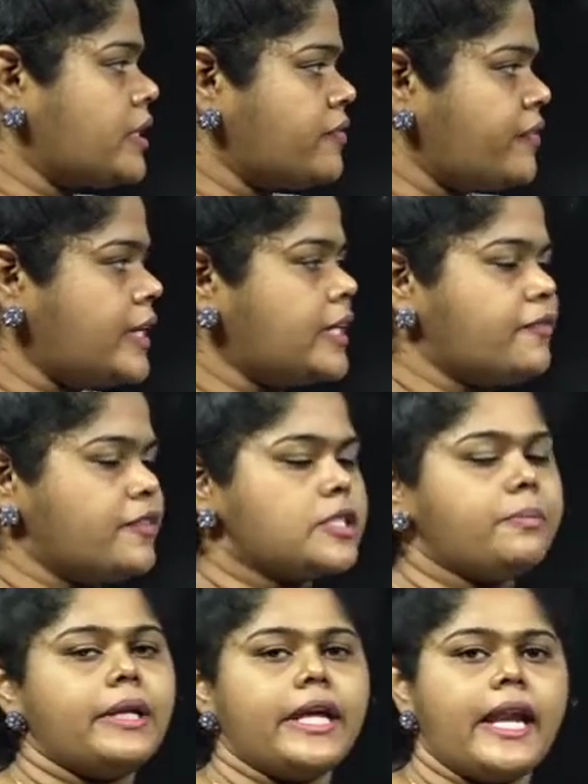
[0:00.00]
ரிவீல்டு
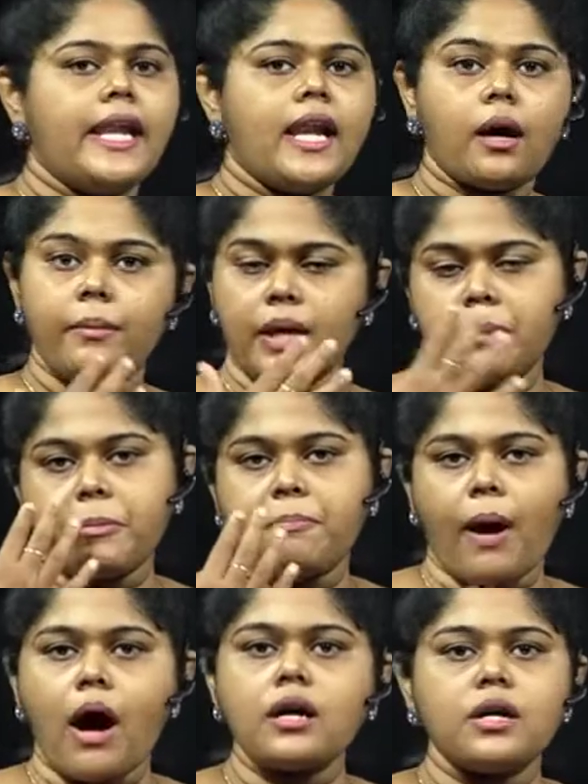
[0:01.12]
விசிபிள் எல்லாமே நம்ம
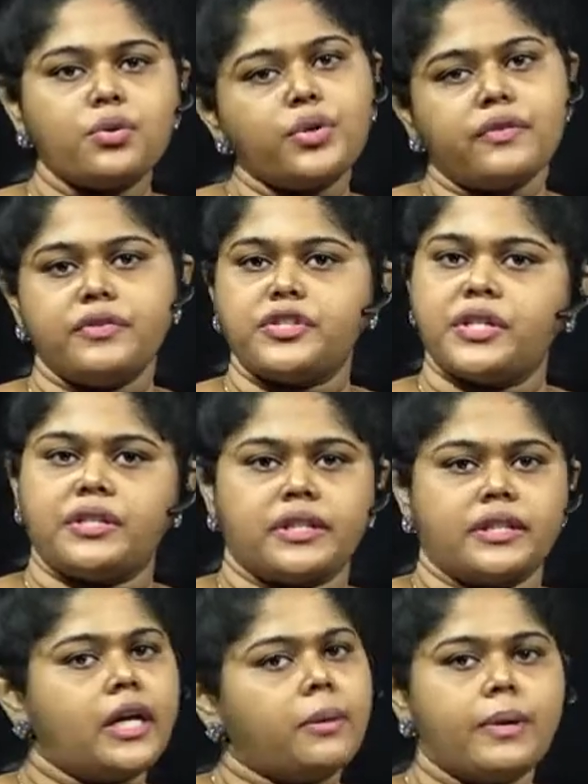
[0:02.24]
பார்க்கக்கூடிய
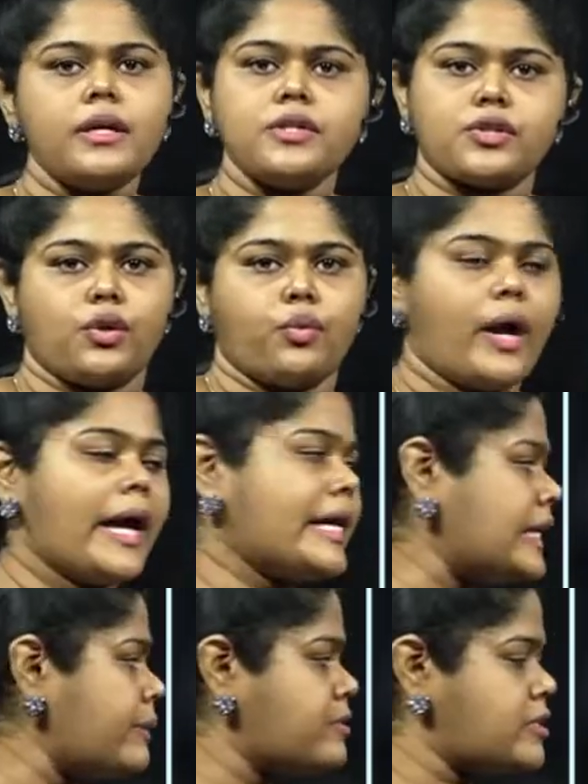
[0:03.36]
விஷயத்துக்கு தான் நம்ம சொல்லுவோம்
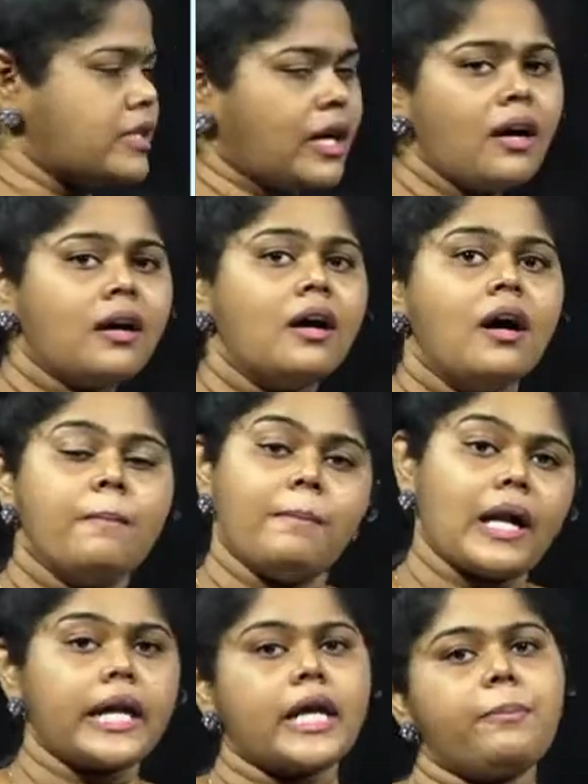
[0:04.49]
எக்லிப்ஸ்டுனா
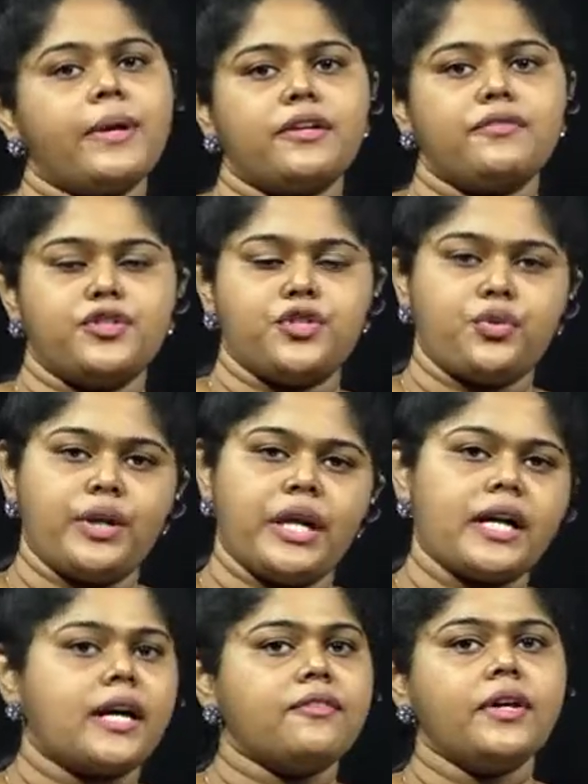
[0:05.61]
மறைக்கப்பட்ட விஷயம் இல்லை
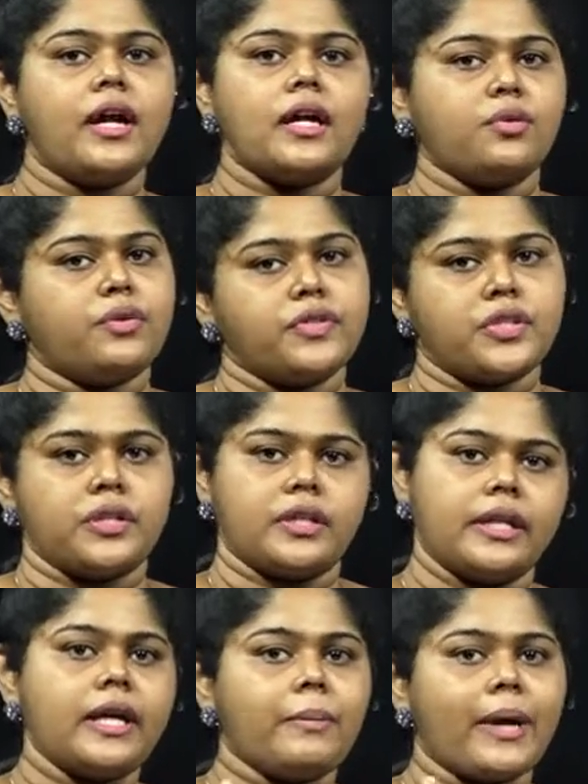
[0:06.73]
கவர் ஆன ஒரு
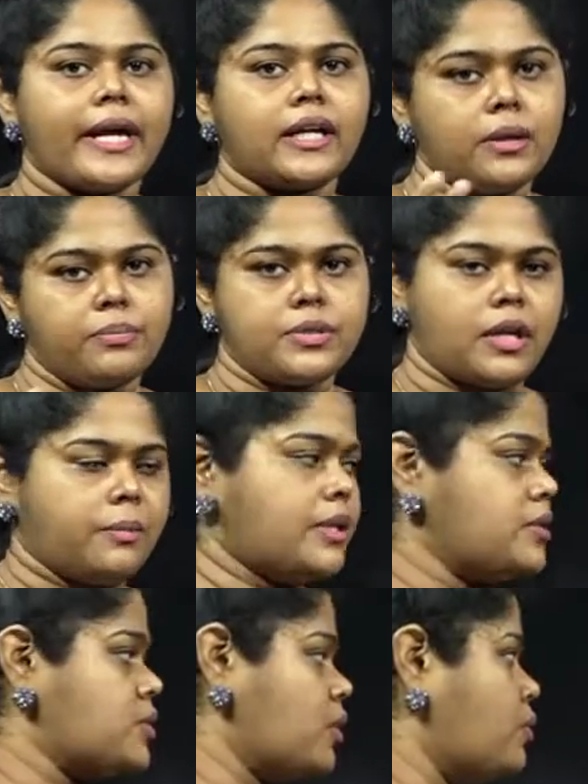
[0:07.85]
விஷயத்துக்கு தான் நம்ம எக்லிப்ஸ்ட்
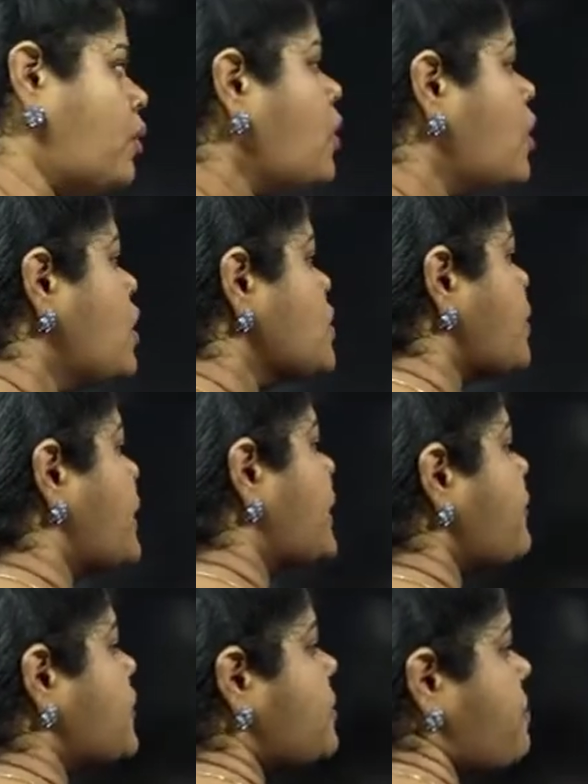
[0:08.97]
அப்படின்னு சொல்லுவோம் ஸோ
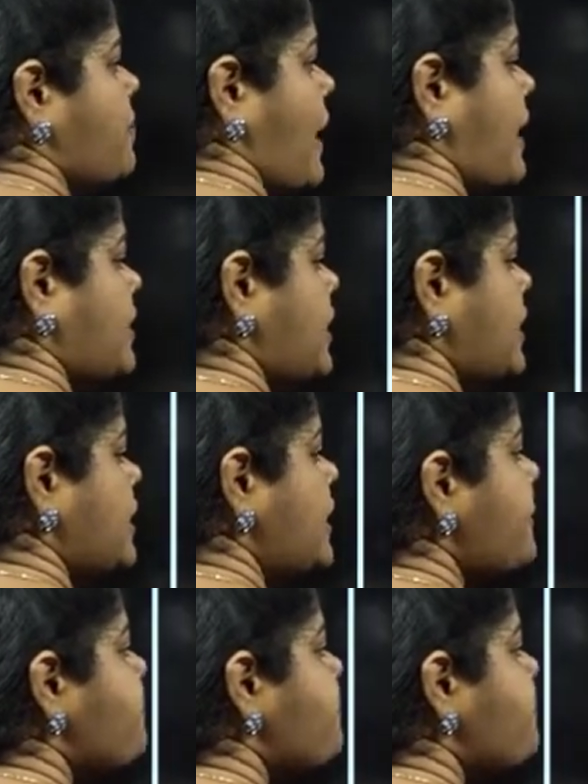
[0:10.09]
இங்கே வந்து ப்ராக்டிக்கலி